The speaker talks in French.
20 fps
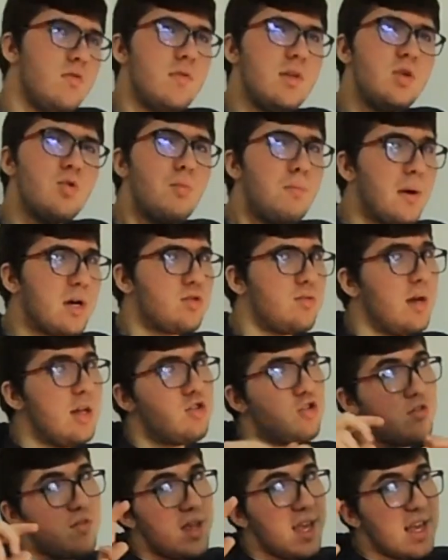Une vidéo par semaine,
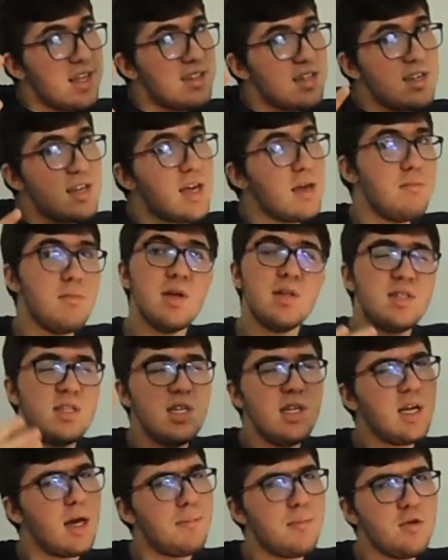je vais essayer, mais
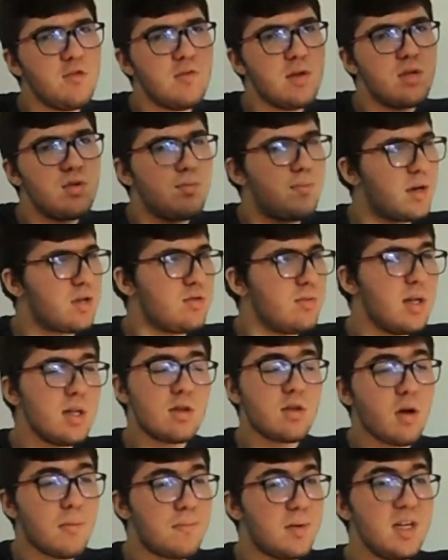s'il n'y a pas une vidéo par semaine,
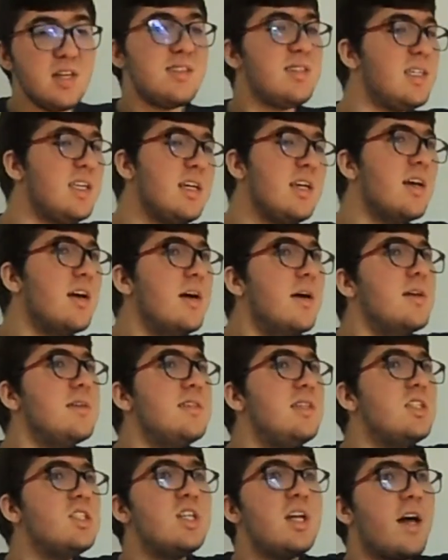tant pis. Si,
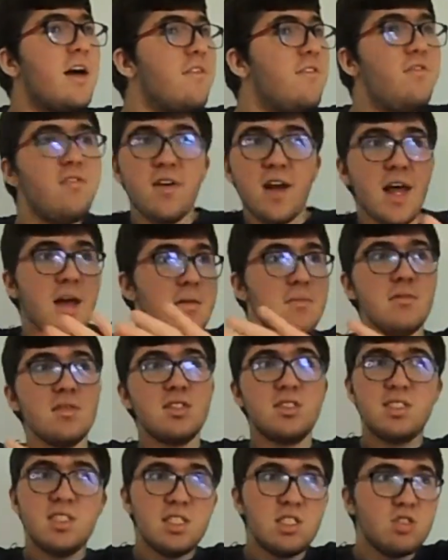si j'ai la flemme,
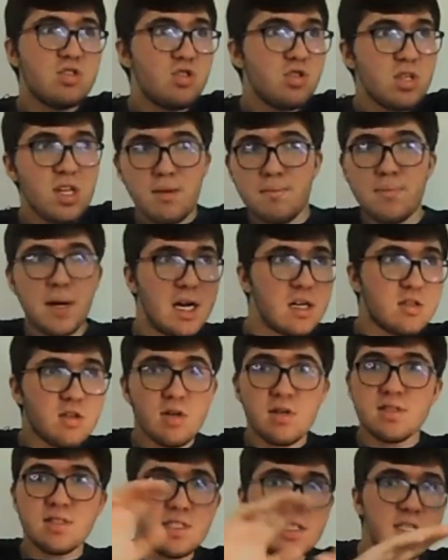si je n'ai pas le
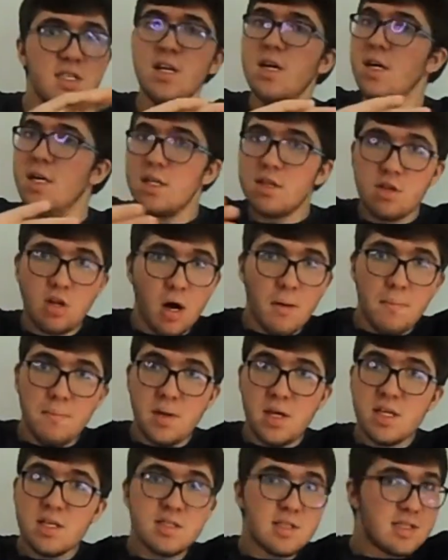temps, si, tant
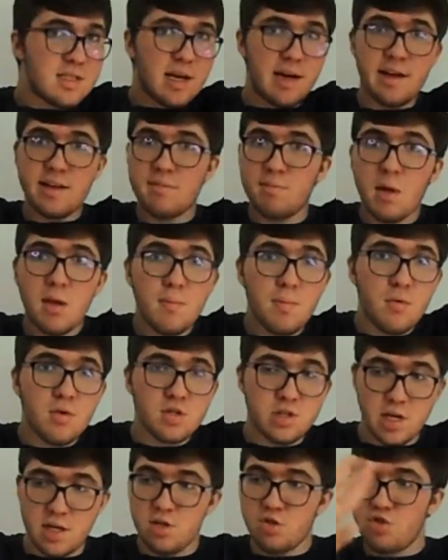pis, ce sera la semaine
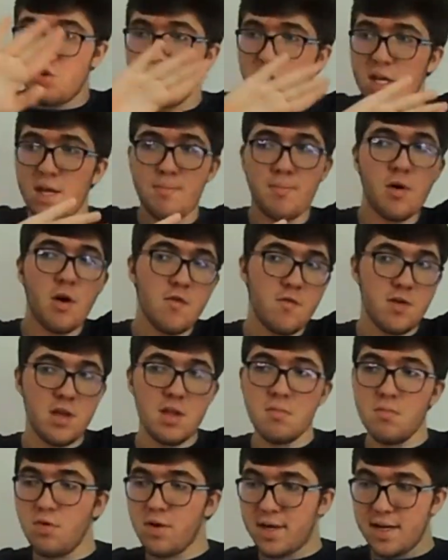prochaine. Je n'ai pas envie de
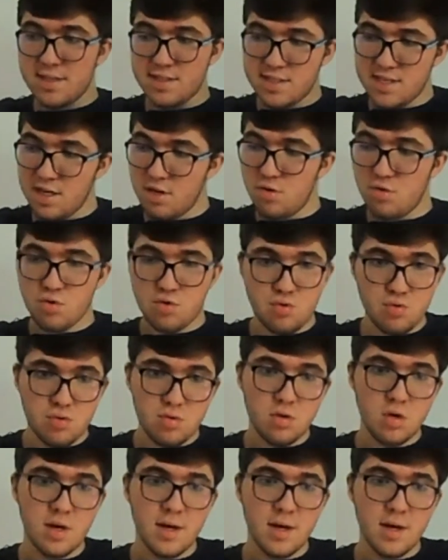me casser le cul.